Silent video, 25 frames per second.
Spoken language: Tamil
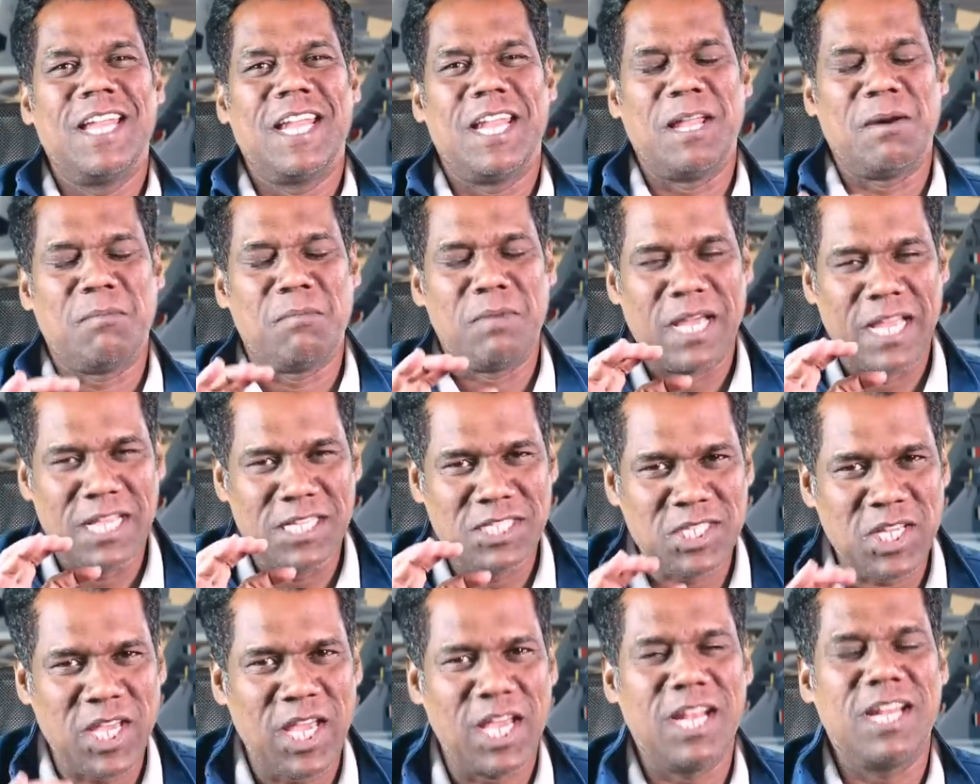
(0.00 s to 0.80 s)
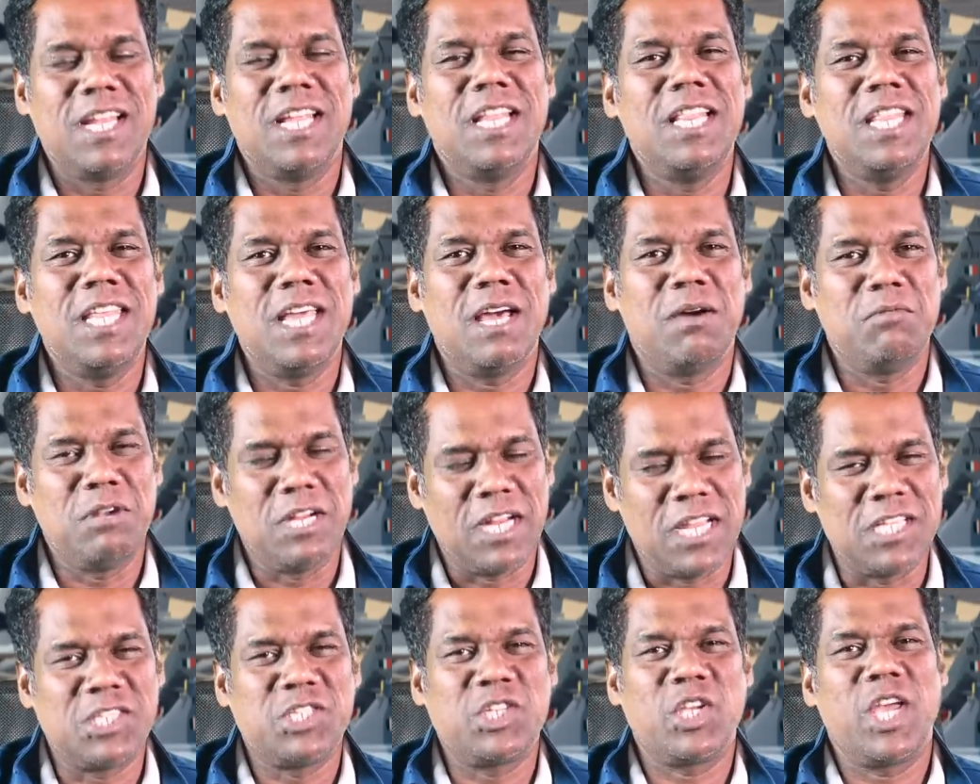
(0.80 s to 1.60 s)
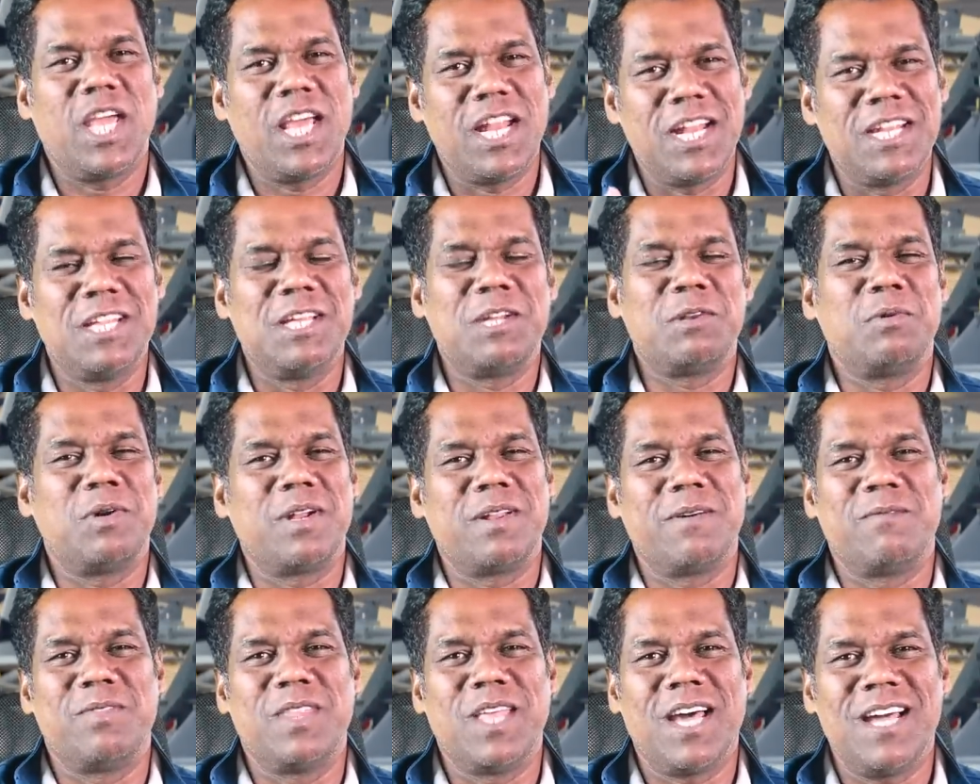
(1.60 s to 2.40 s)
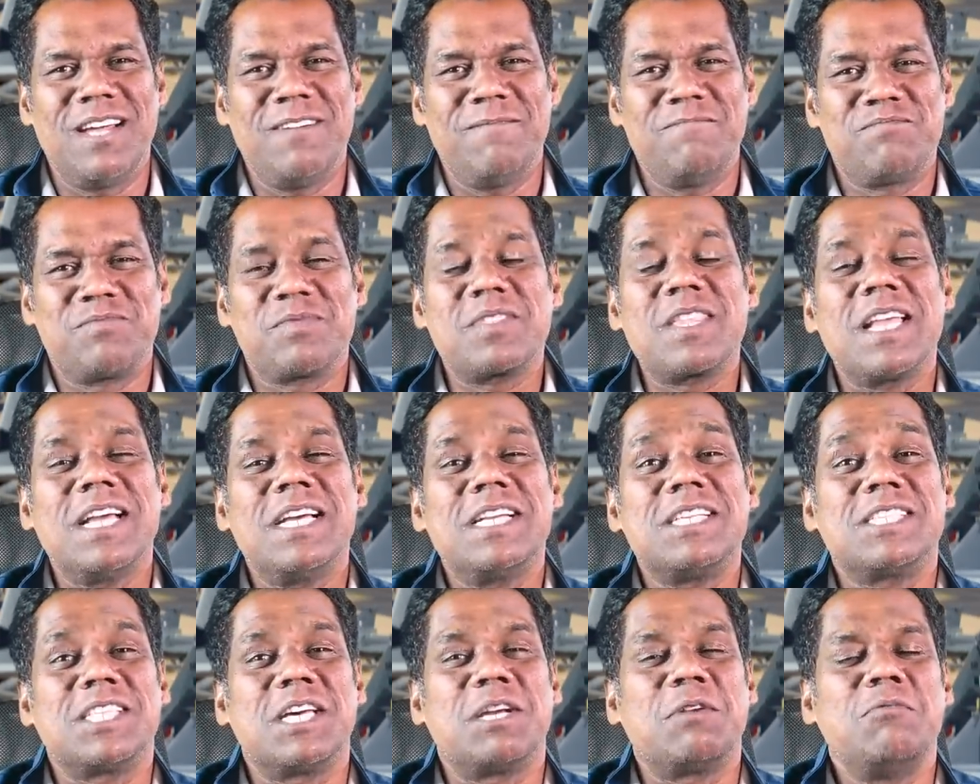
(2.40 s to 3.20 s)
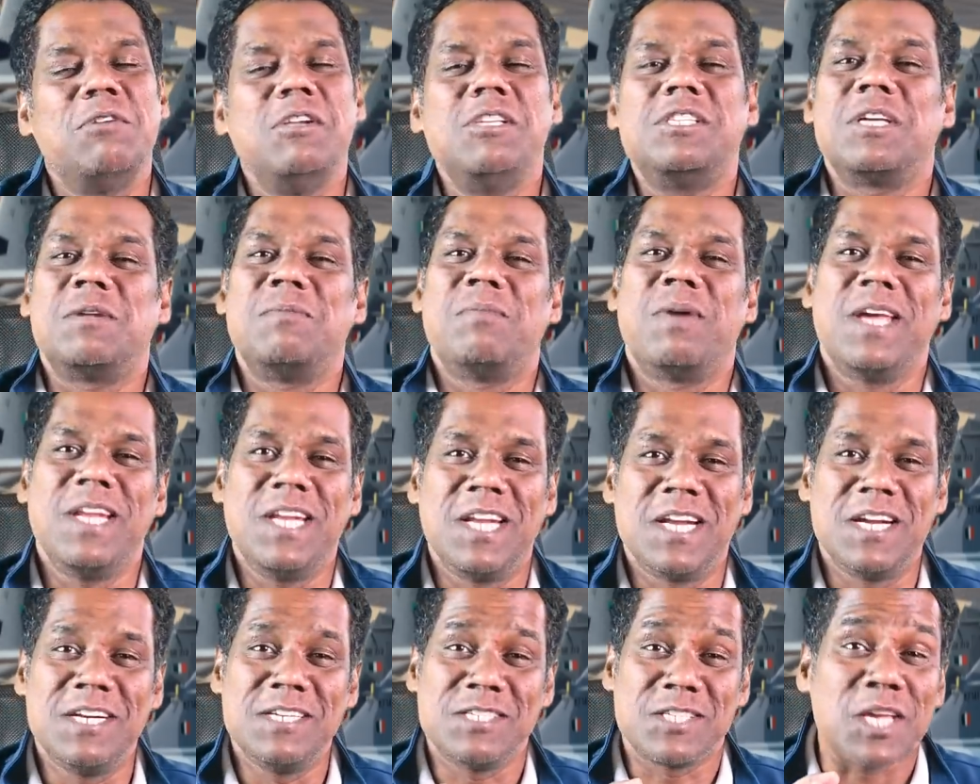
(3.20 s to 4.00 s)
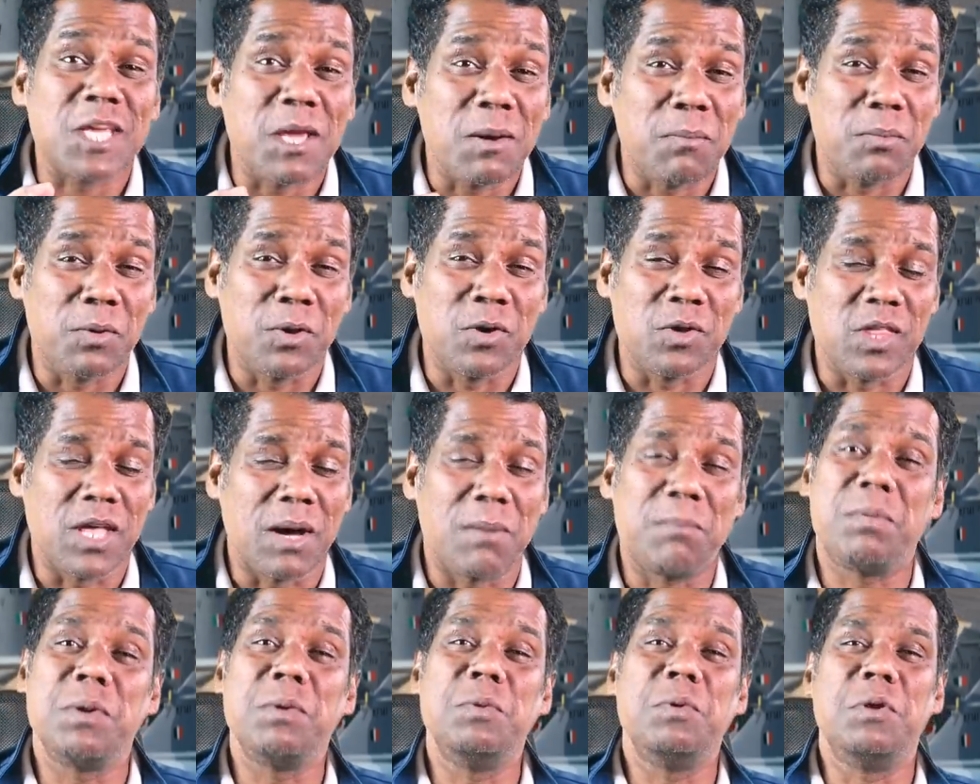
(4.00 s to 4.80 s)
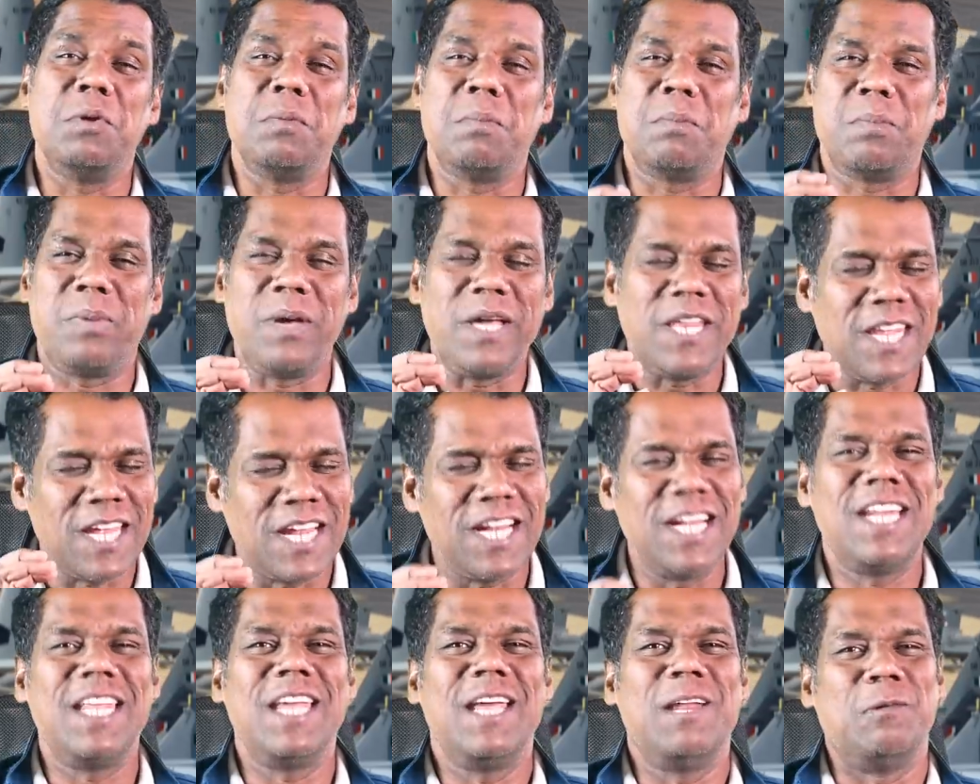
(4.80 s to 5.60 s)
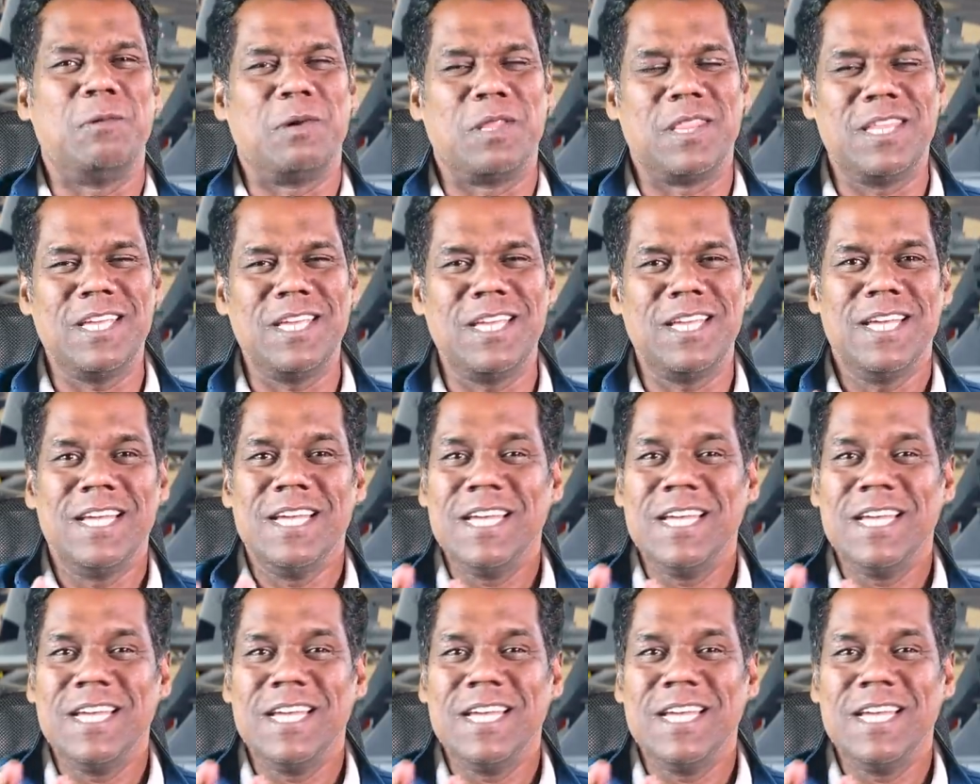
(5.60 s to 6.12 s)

நம்ம ஹெச்ஏஎல் இந்தியாவின் ஹெச்ஏஎல் நிறுவனம் தான் சர்வீஸ் அண்ட் மெயின்டெனன்ஸ் செய்ய போகுது அப்படி ஒரு பெரிய டீல் வந்து